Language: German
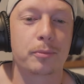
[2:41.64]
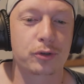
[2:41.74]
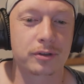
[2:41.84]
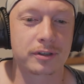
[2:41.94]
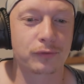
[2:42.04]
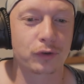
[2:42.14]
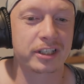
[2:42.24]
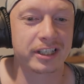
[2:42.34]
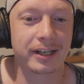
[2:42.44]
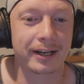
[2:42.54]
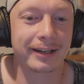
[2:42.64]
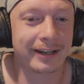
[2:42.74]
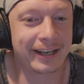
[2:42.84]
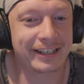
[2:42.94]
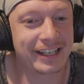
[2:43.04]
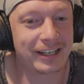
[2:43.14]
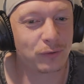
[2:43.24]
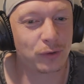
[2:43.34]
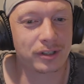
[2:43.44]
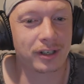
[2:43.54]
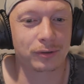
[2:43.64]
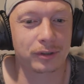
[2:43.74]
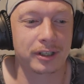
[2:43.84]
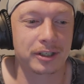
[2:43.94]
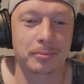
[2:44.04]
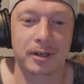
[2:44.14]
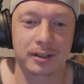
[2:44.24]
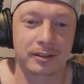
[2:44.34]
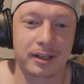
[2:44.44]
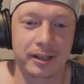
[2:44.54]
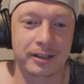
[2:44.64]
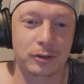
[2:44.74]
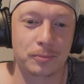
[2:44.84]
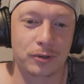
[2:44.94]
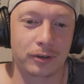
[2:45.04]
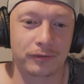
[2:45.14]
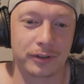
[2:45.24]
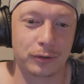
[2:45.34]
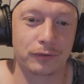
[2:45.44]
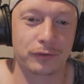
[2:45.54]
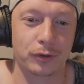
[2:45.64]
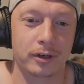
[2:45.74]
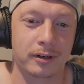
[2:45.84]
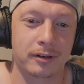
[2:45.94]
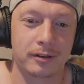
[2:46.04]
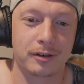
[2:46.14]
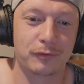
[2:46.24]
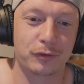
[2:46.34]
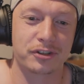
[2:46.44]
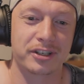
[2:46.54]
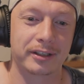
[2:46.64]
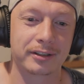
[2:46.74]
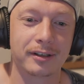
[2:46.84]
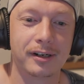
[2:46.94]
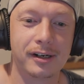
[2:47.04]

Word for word: oder möchte jetzt ins wirklich Detail eingehen, wo ich sage, okay, ich mache XY-Video für, für Z.